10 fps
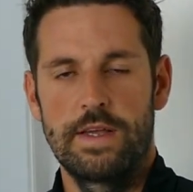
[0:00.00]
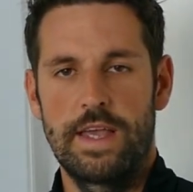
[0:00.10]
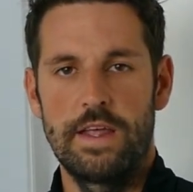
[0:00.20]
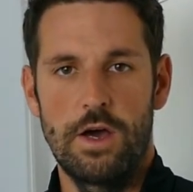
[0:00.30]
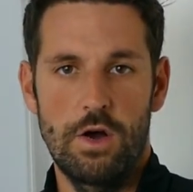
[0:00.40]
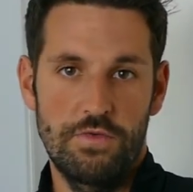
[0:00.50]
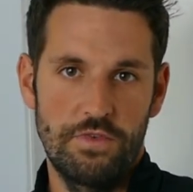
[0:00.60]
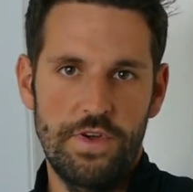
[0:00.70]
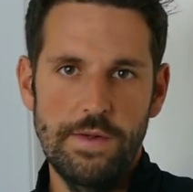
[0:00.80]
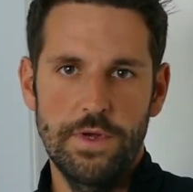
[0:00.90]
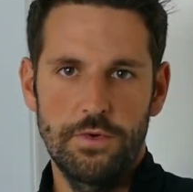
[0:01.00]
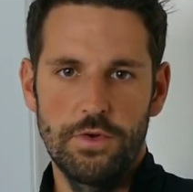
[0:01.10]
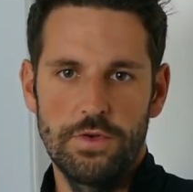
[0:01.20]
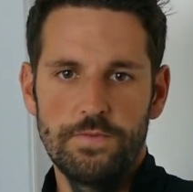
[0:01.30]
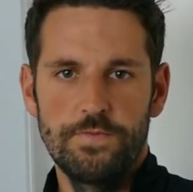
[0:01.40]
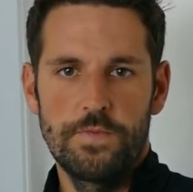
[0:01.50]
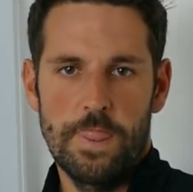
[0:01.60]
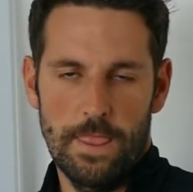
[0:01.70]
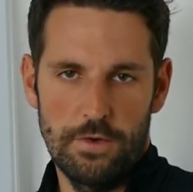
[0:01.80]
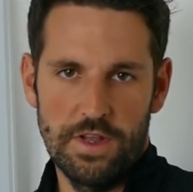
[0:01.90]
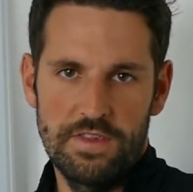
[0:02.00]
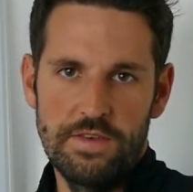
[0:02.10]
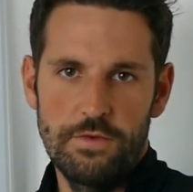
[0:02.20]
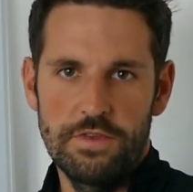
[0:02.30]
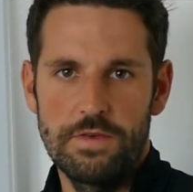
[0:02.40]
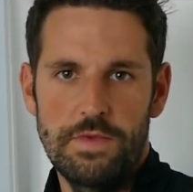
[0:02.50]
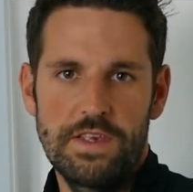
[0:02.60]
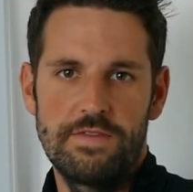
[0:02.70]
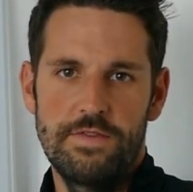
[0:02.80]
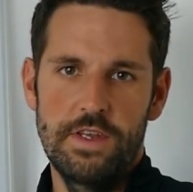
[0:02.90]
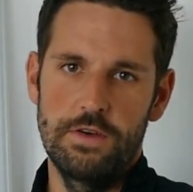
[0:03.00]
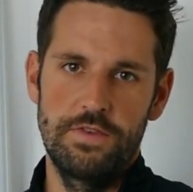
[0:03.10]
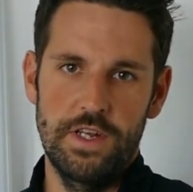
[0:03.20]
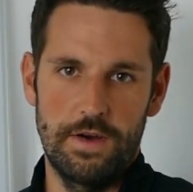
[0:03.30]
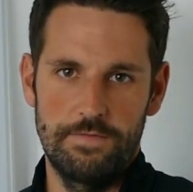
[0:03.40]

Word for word: gerne auch auf Gefällt mir drücken und dann sehen wir uns im nächsten Video wieder.